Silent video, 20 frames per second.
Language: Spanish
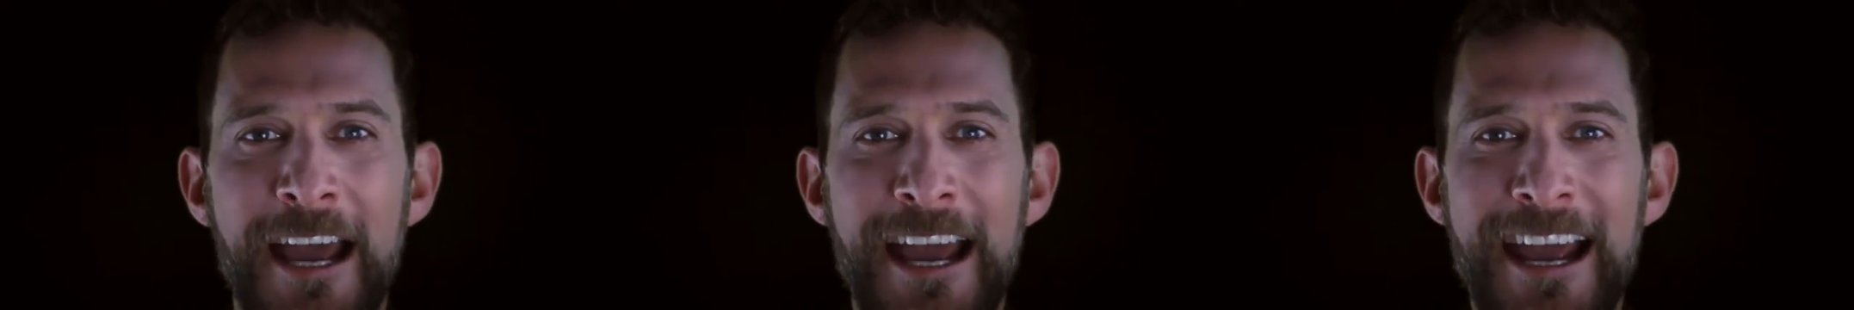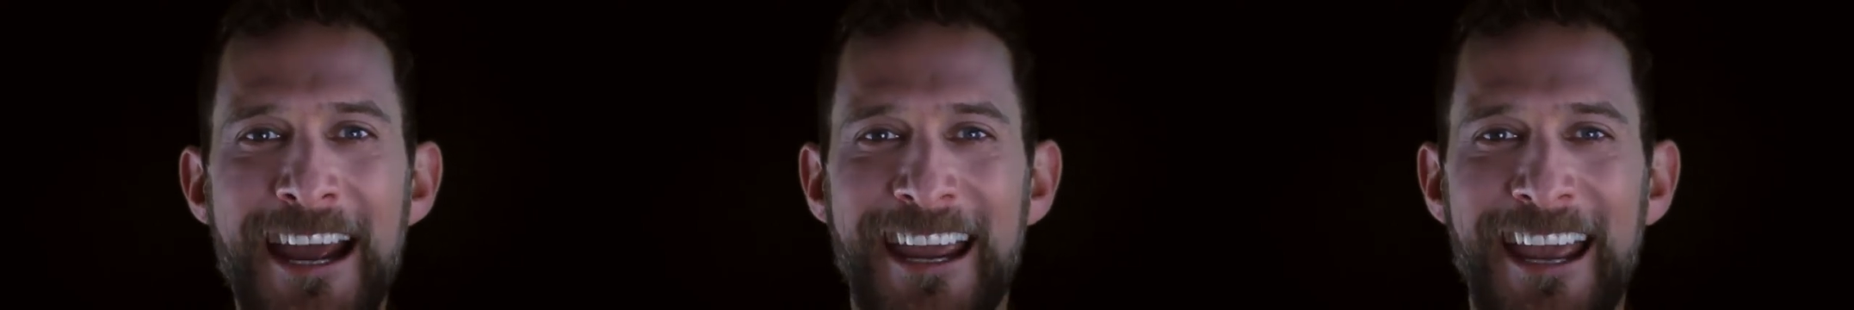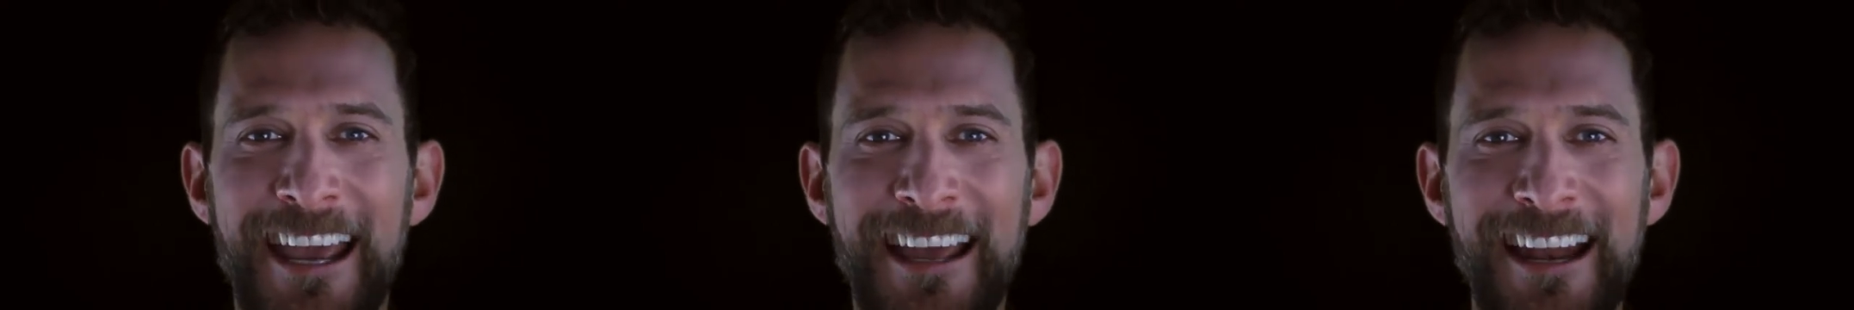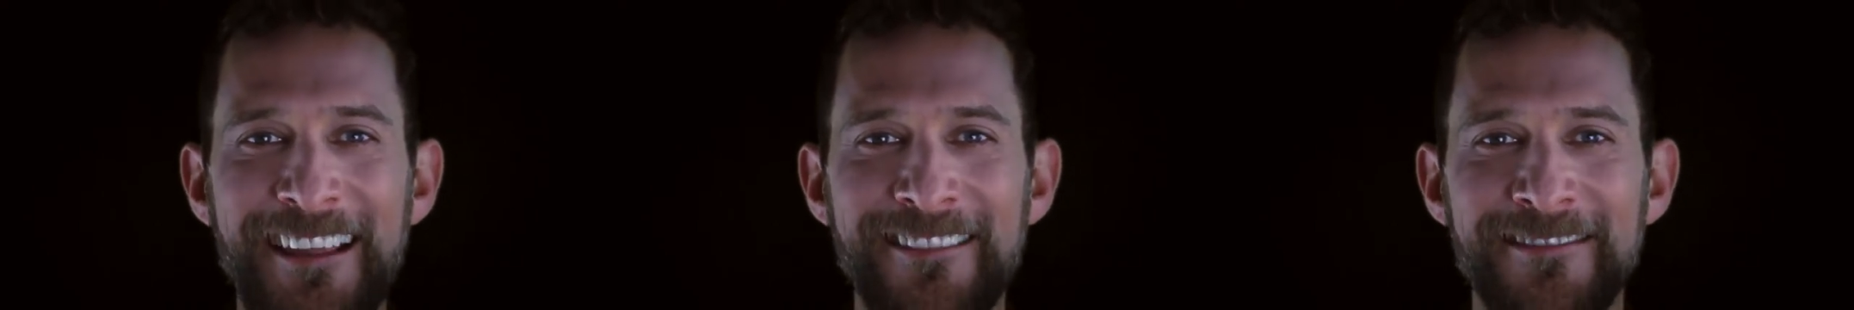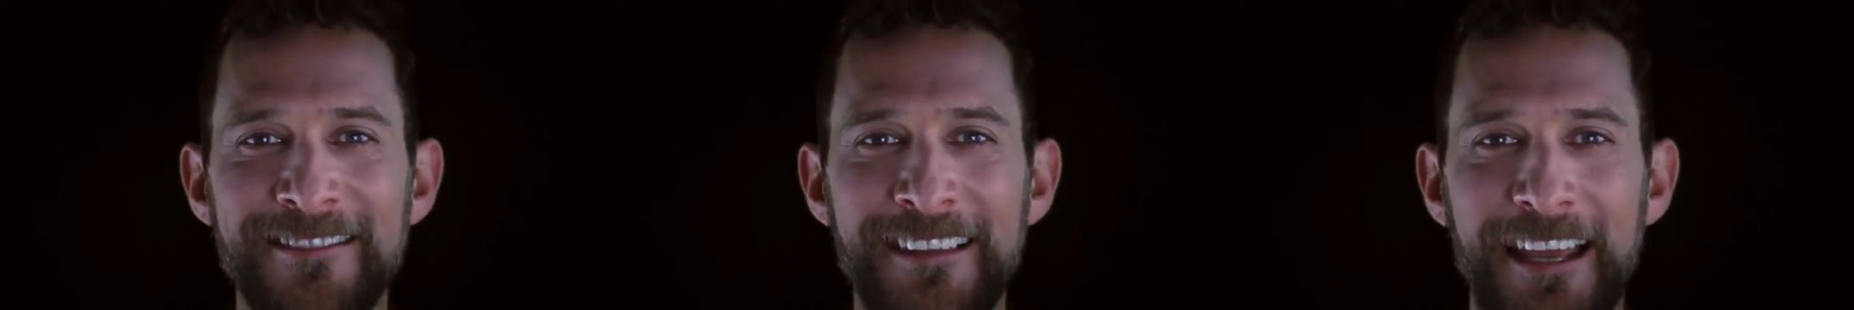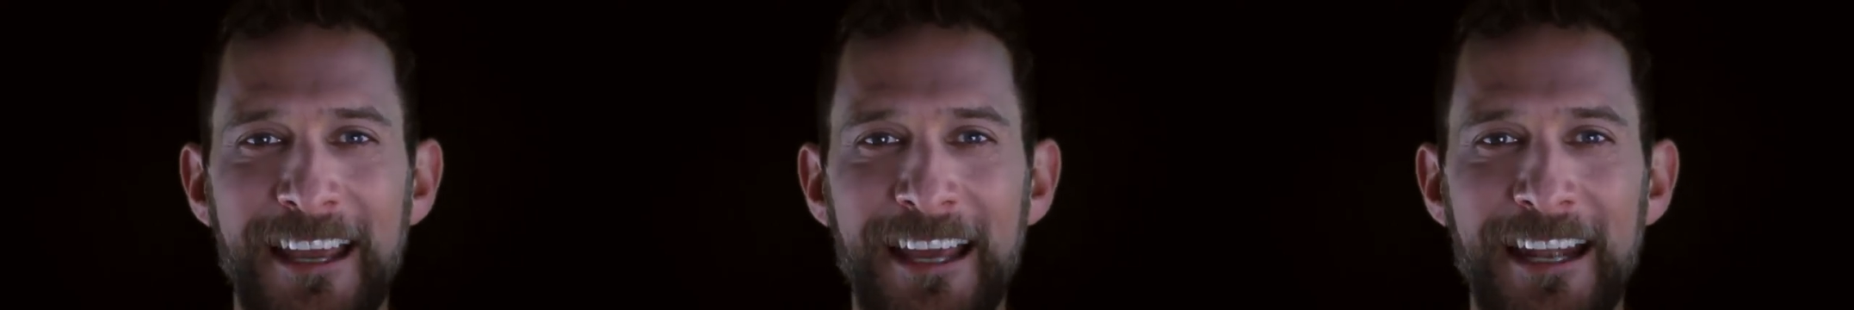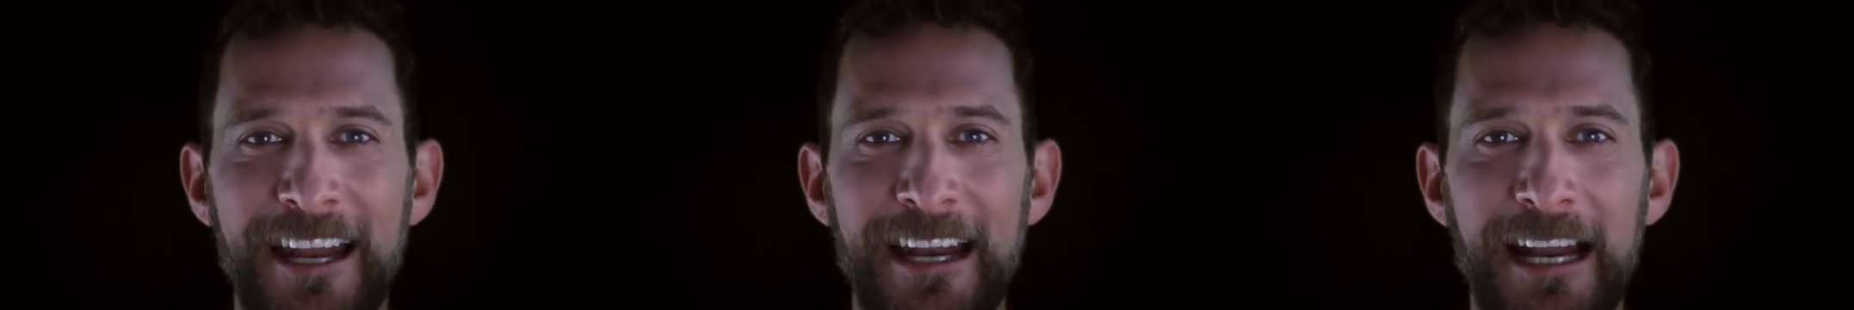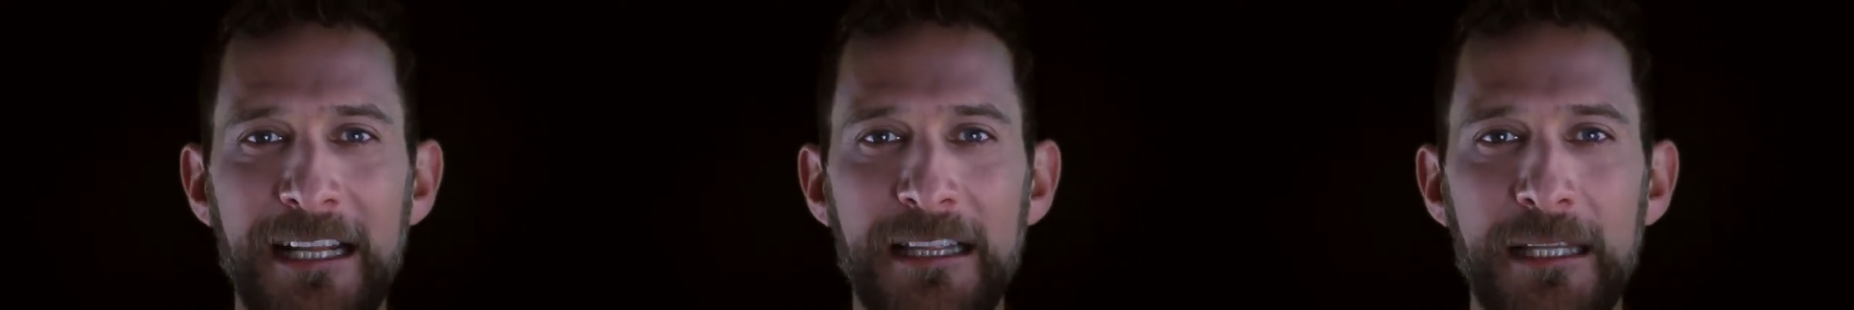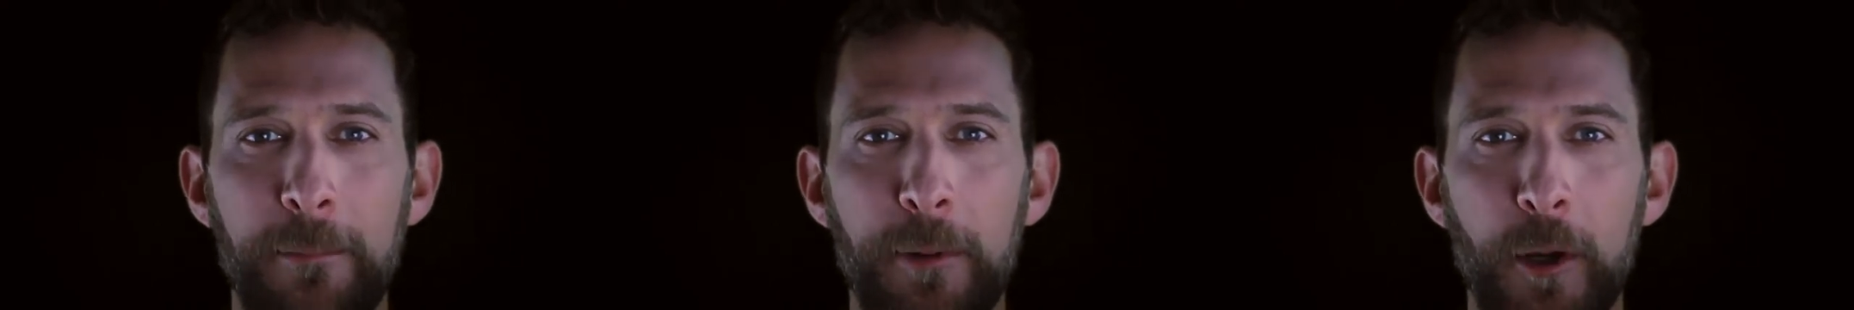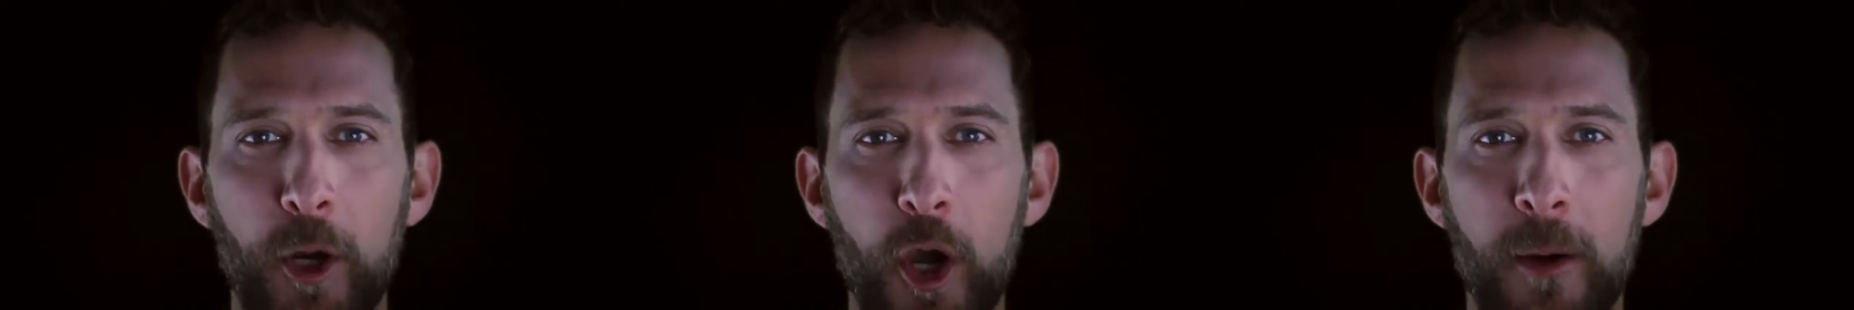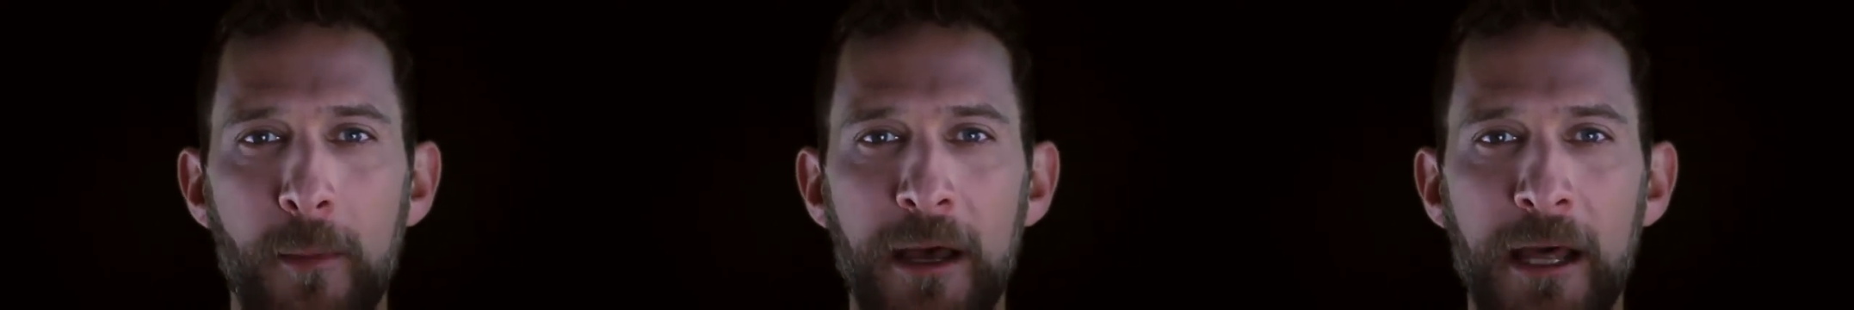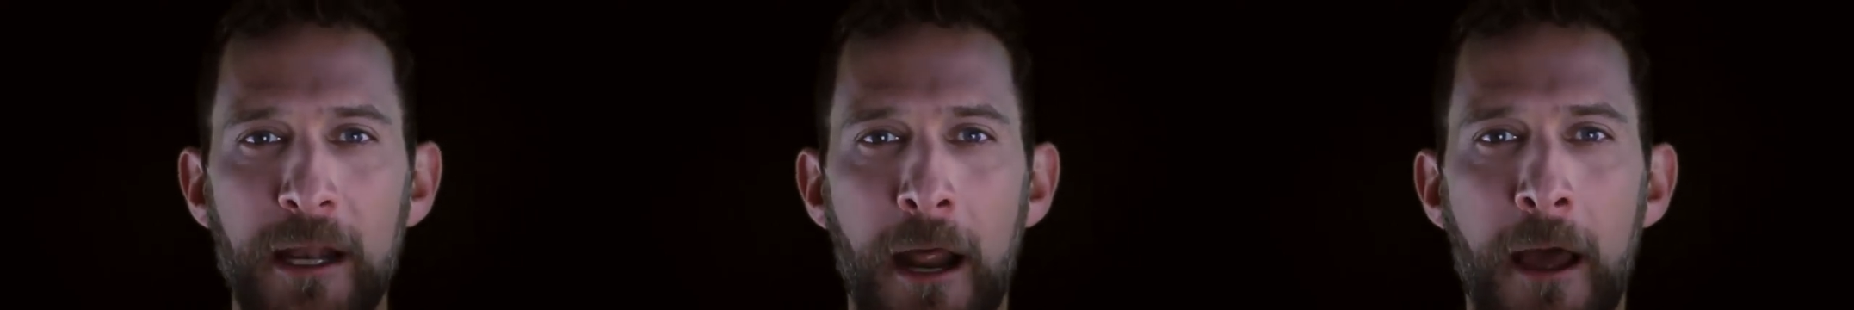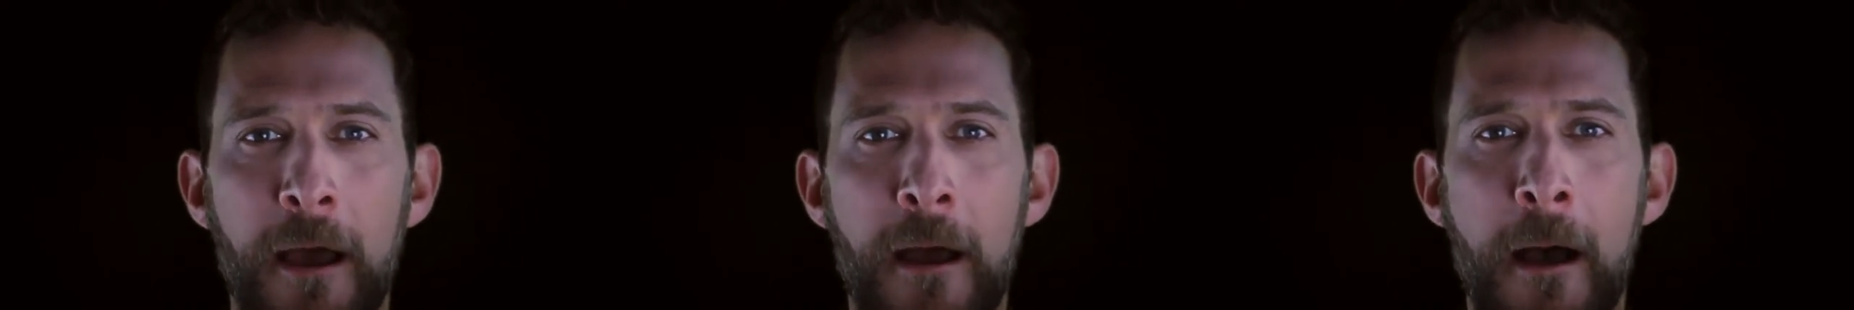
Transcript: gerente general de Procomer,